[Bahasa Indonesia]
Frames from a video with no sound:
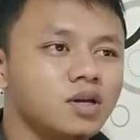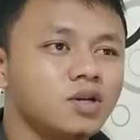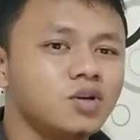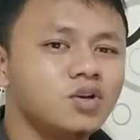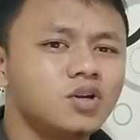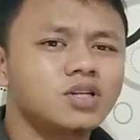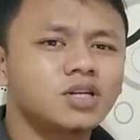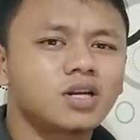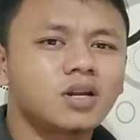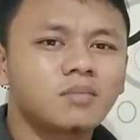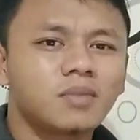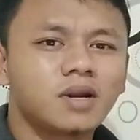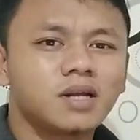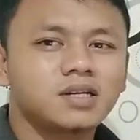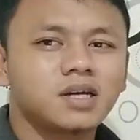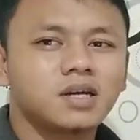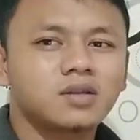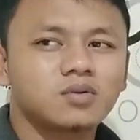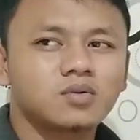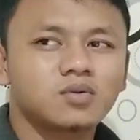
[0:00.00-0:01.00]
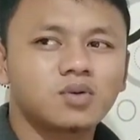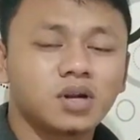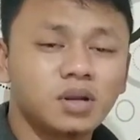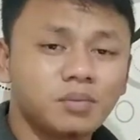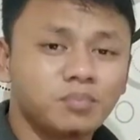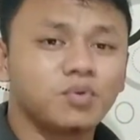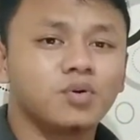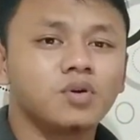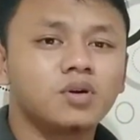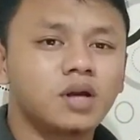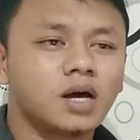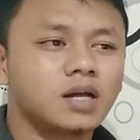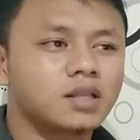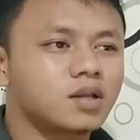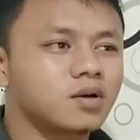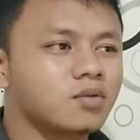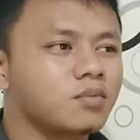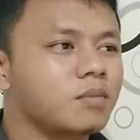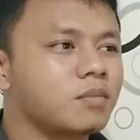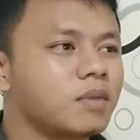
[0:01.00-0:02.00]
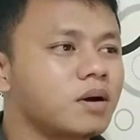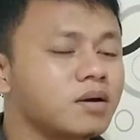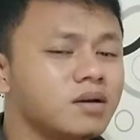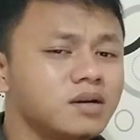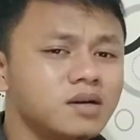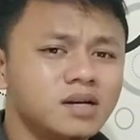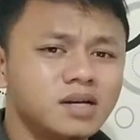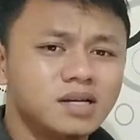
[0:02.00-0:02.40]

Indonesia dan Malaysia itu ribut atau memang